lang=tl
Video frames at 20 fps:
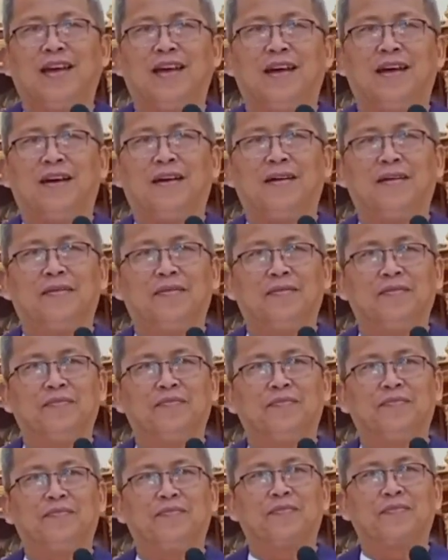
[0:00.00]
Um,
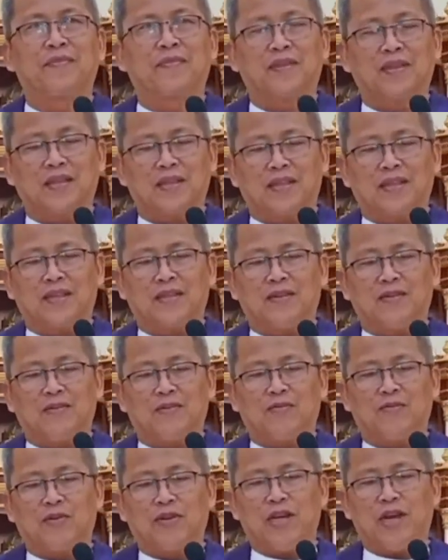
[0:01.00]

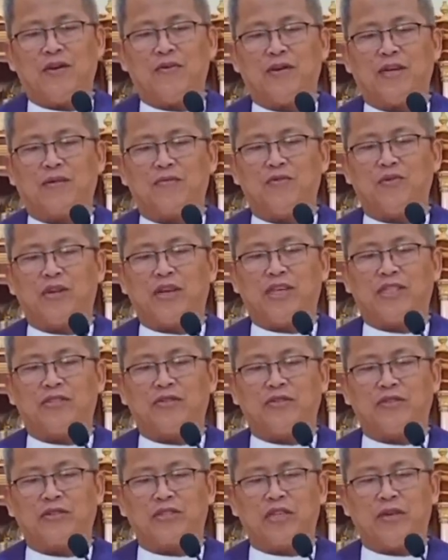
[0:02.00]
mudawat mong
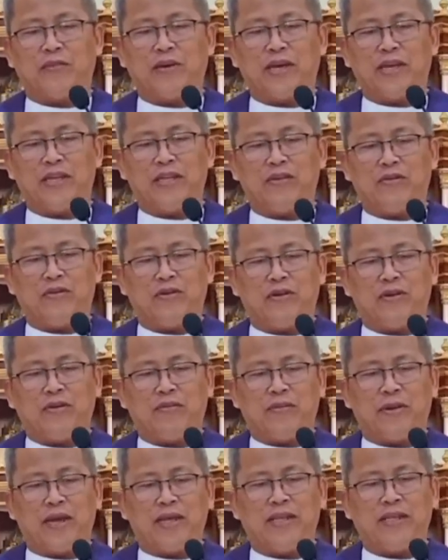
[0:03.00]
Jesus nga
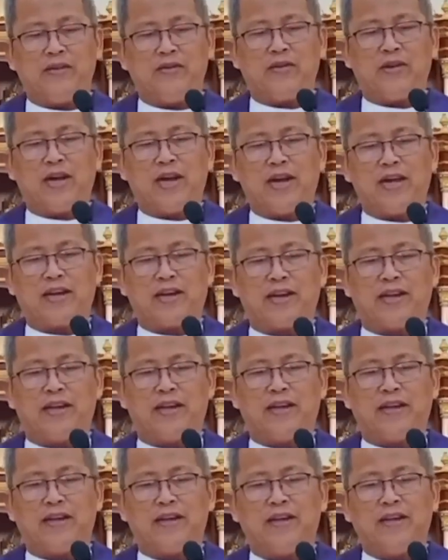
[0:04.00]
mahinyong, mahinyong
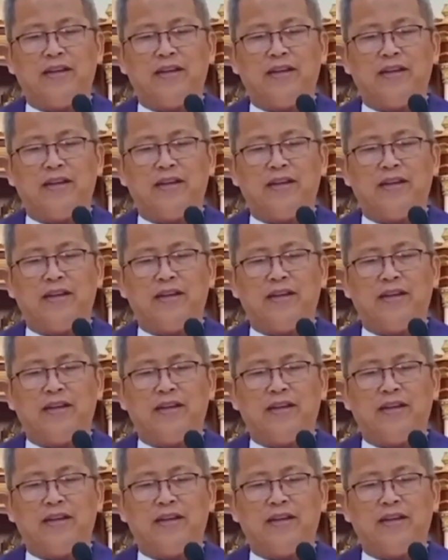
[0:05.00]
hari,